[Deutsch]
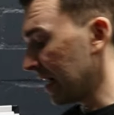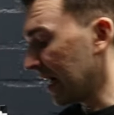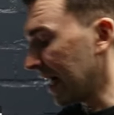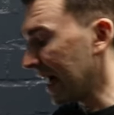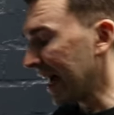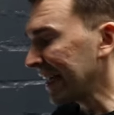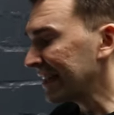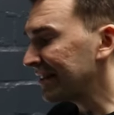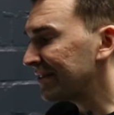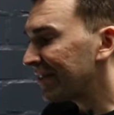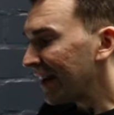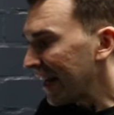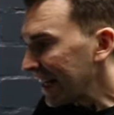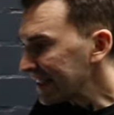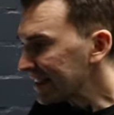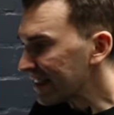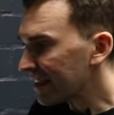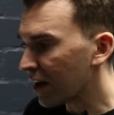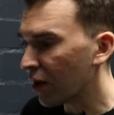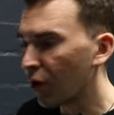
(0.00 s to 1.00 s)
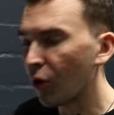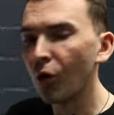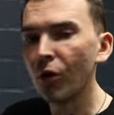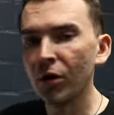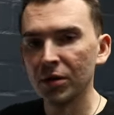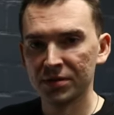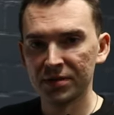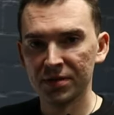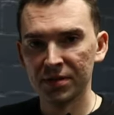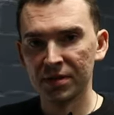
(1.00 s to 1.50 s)
Ein weiterer
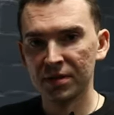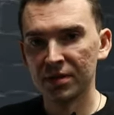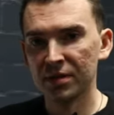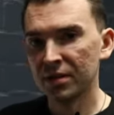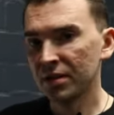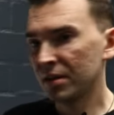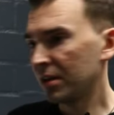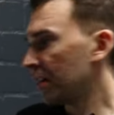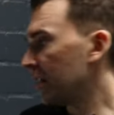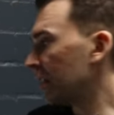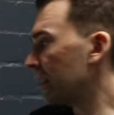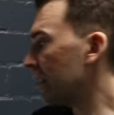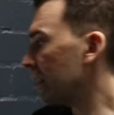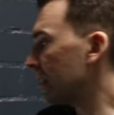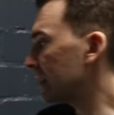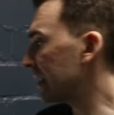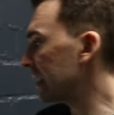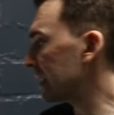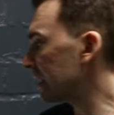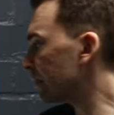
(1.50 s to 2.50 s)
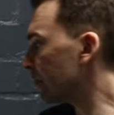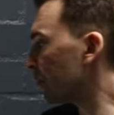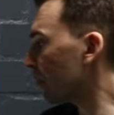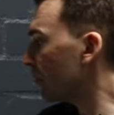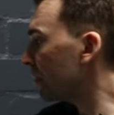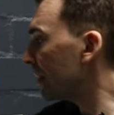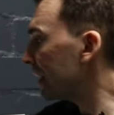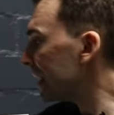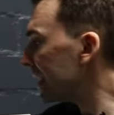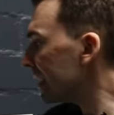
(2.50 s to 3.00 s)
Ort des
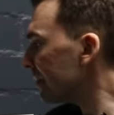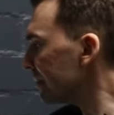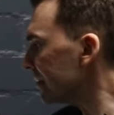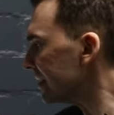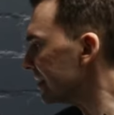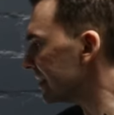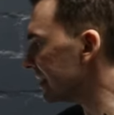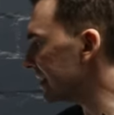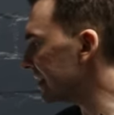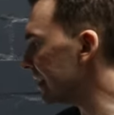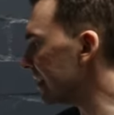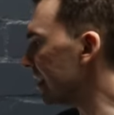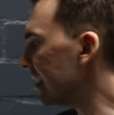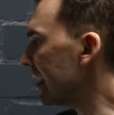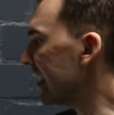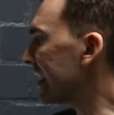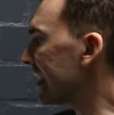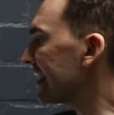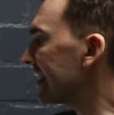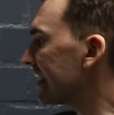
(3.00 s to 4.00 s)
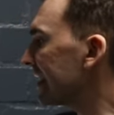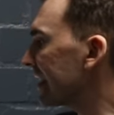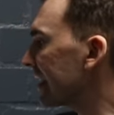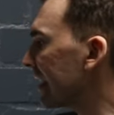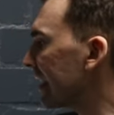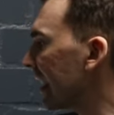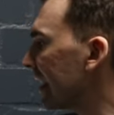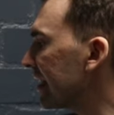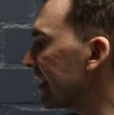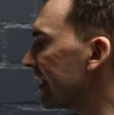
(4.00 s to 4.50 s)
Problems hier
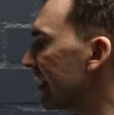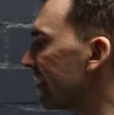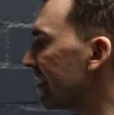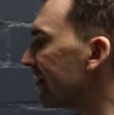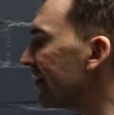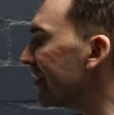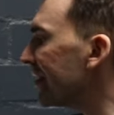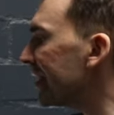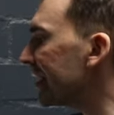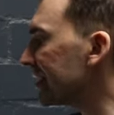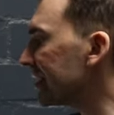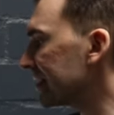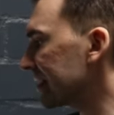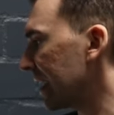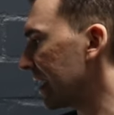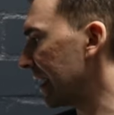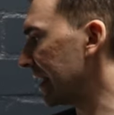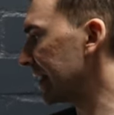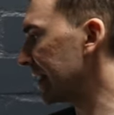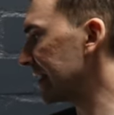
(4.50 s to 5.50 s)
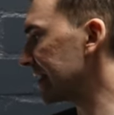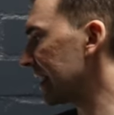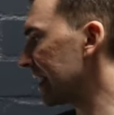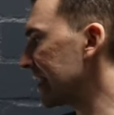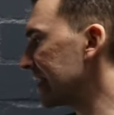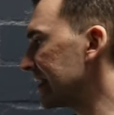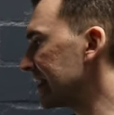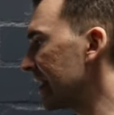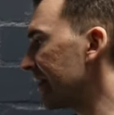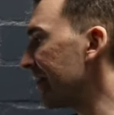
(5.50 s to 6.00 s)
kann der Weg sein. Das
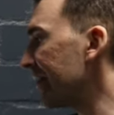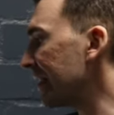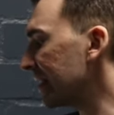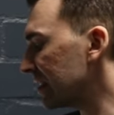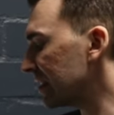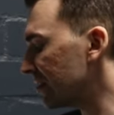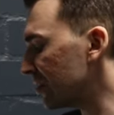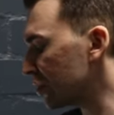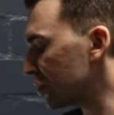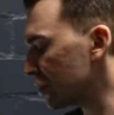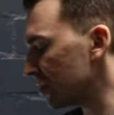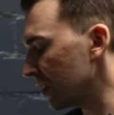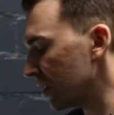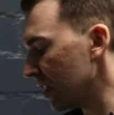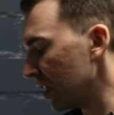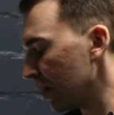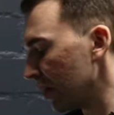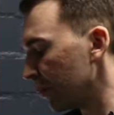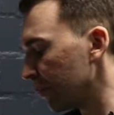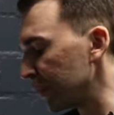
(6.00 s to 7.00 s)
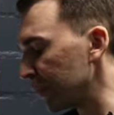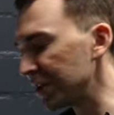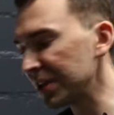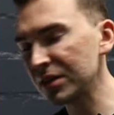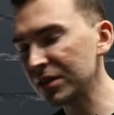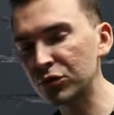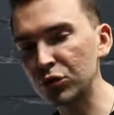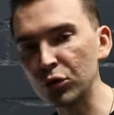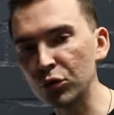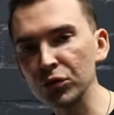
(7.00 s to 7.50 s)
heißt, der Weg zwischen
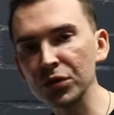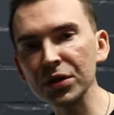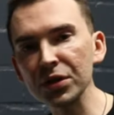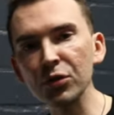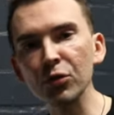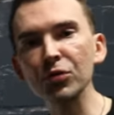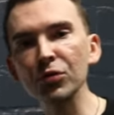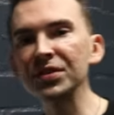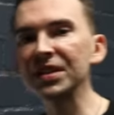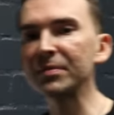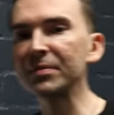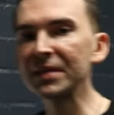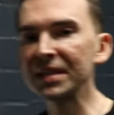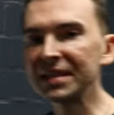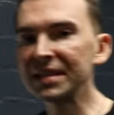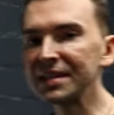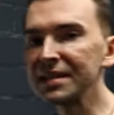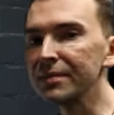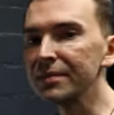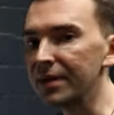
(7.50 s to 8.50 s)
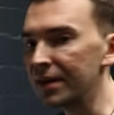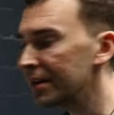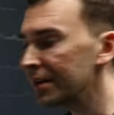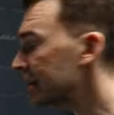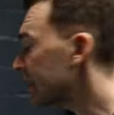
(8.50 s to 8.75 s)
Mechatronik und dem Getriebe.